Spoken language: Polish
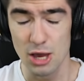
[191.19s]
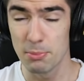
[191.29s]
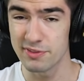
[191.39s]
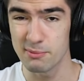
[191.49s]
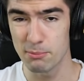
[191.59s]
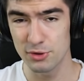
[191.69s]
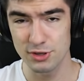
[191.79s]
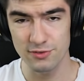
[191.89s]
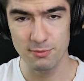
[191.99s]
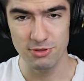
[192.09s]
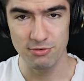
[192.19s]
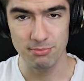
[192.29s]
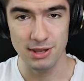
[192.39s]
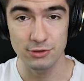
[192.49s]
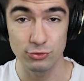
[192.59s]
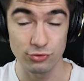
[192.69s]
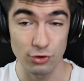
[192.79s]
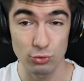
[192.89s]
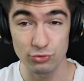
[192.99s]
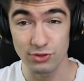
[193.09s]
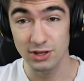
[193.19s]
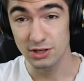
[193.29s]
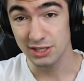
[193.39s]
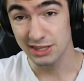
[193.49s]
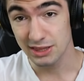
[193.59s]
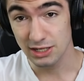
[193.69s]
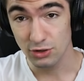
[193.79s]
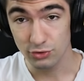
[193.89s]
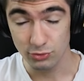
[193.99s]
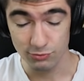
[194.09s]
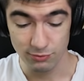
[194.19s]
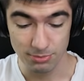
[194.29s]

Potem, moi drodzy, będziemy mieli dużo różnych innych kotów,